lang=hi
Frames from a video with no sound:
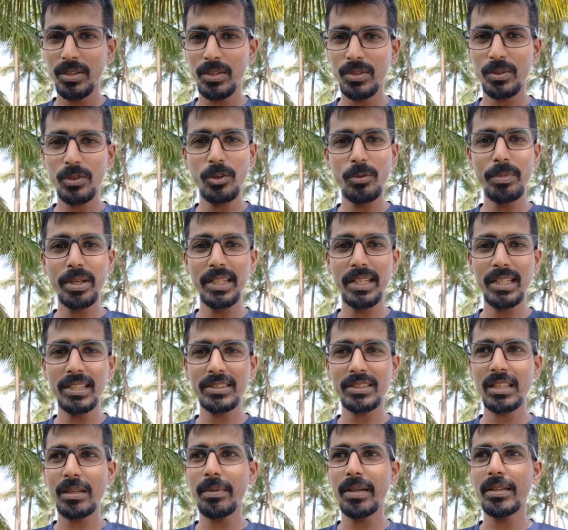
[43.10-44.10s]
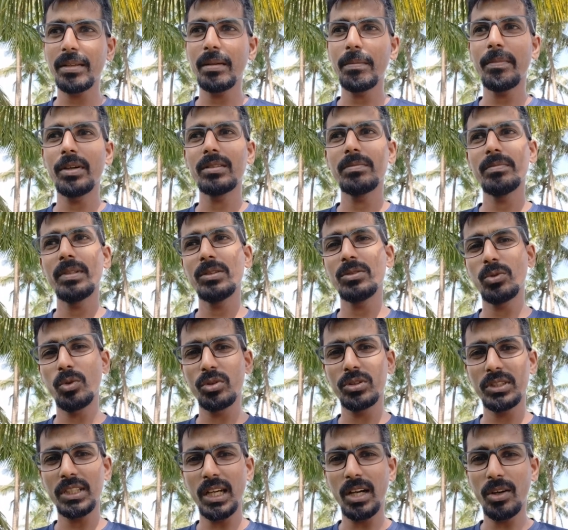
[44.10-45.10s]
तो मैंने इसके बारे में बाद में
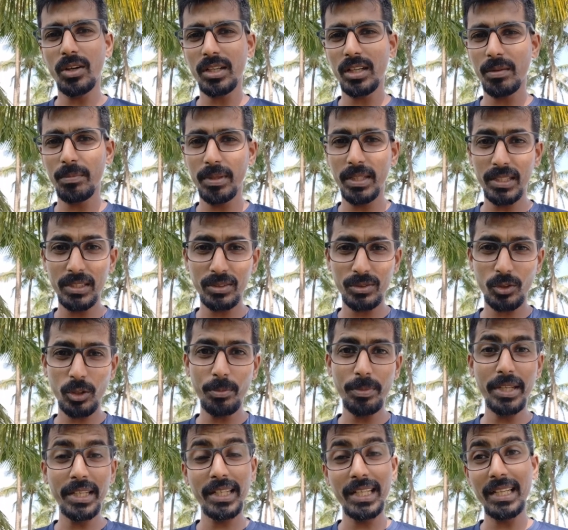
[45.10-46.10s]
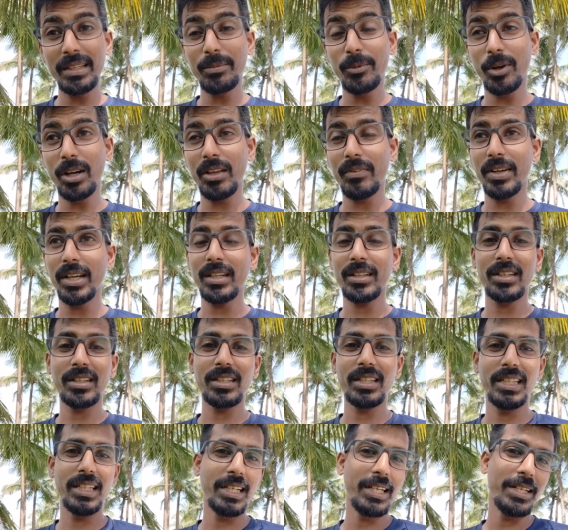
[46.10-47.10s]
सोचा और अभी इसको मैंने ही मॉडिफाई कर
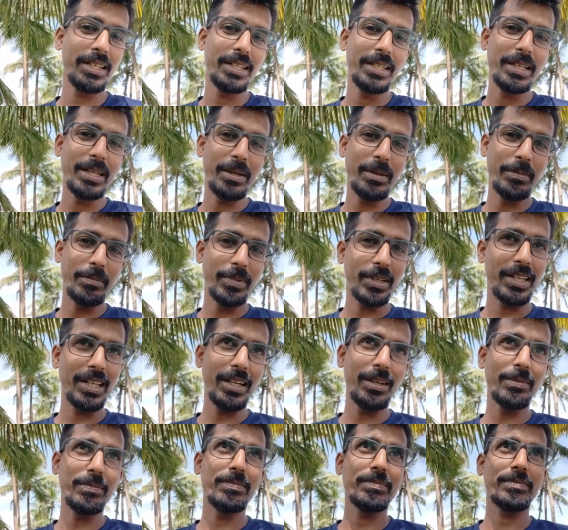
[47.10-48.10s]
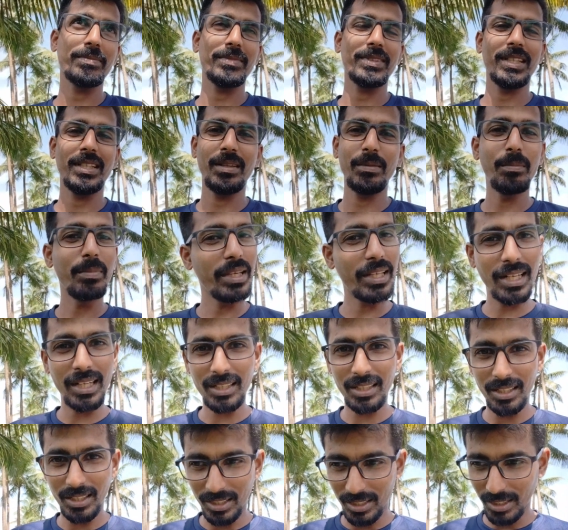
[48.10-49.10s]
दिया मतलब मेरा
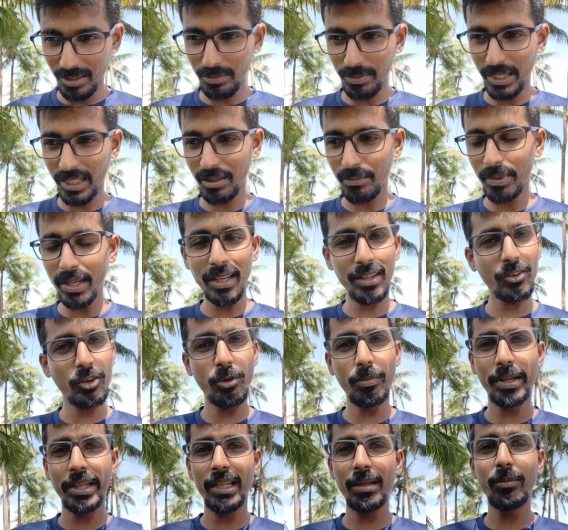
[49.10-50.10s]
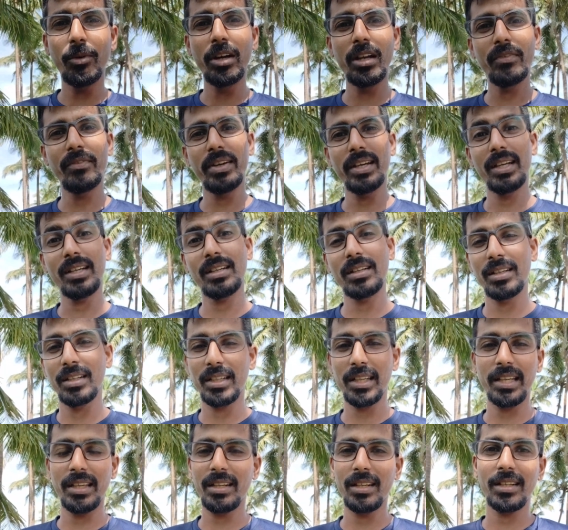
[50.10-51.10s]
हर एक बाइक को मैंने मॉडिफाई
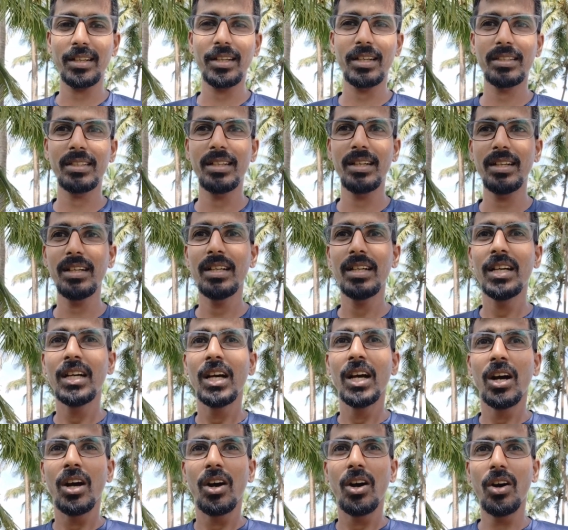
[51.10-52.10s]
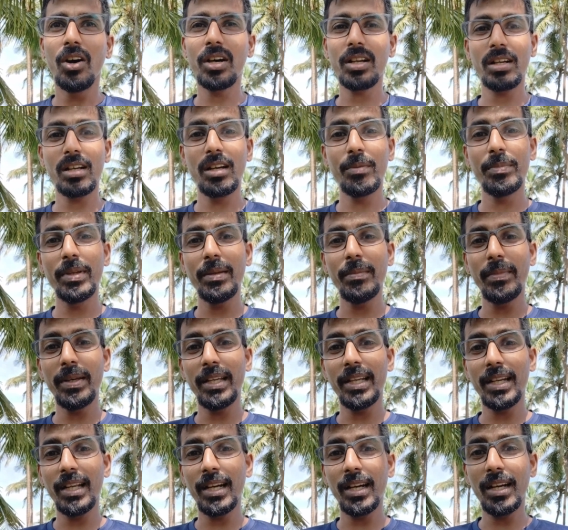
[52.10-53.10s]
करके रखा था और अभी
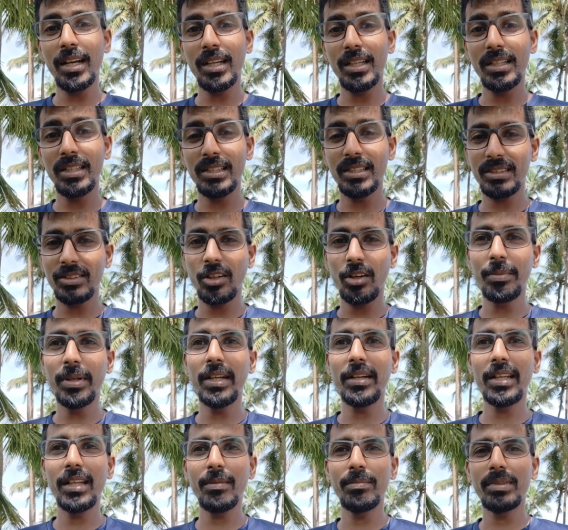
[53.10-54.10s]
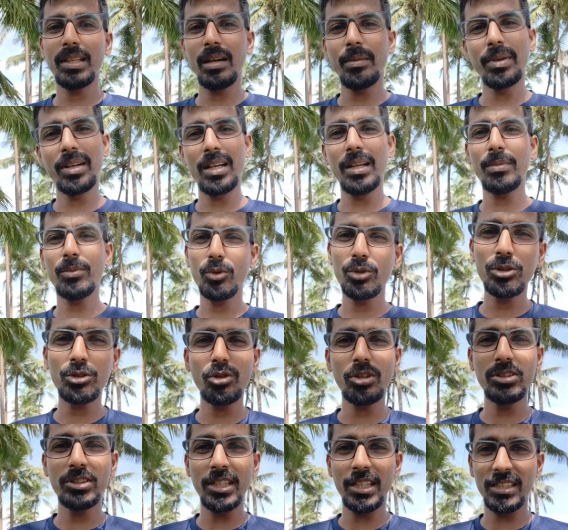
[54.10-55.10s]
मेरा इसका भी ड्रीम था मतलब कुछ
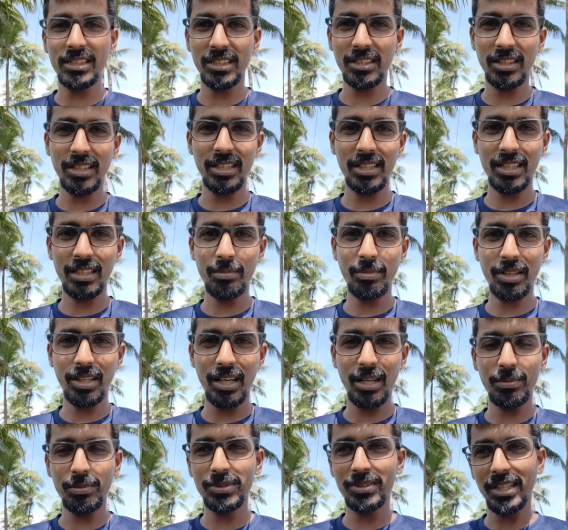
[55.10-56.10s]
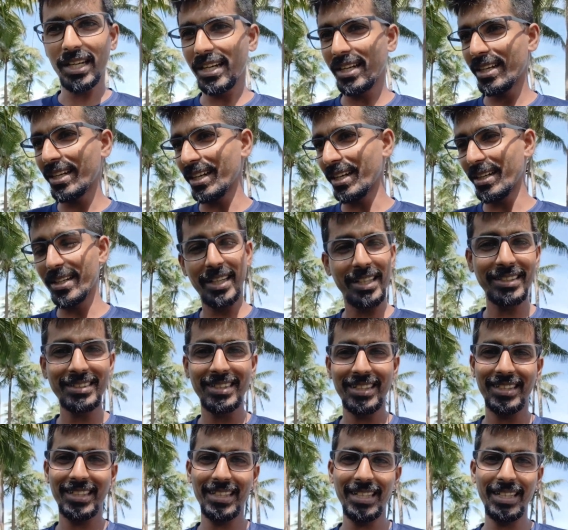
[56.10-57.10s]
तो चेंज करेंगे मतलब स्टैंडर्ड नहीं
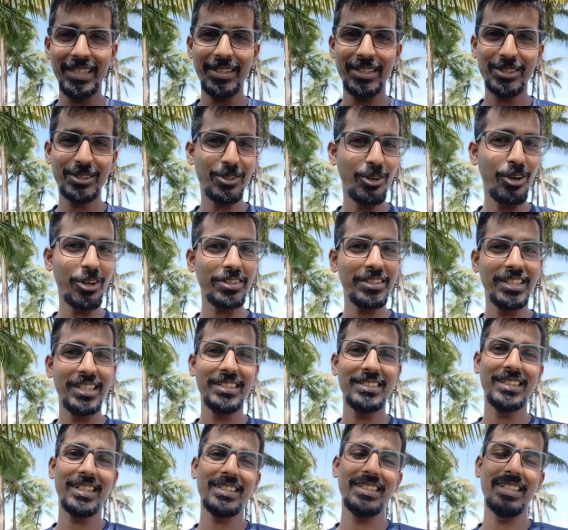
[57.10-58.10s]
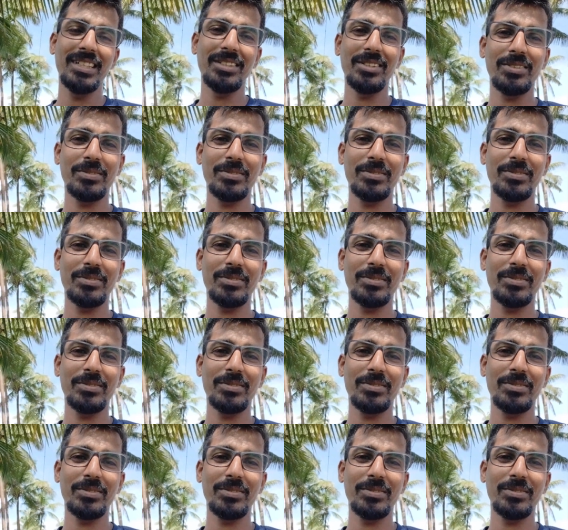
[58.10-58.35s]
चाहिए स्टॉक नहीं चाहिए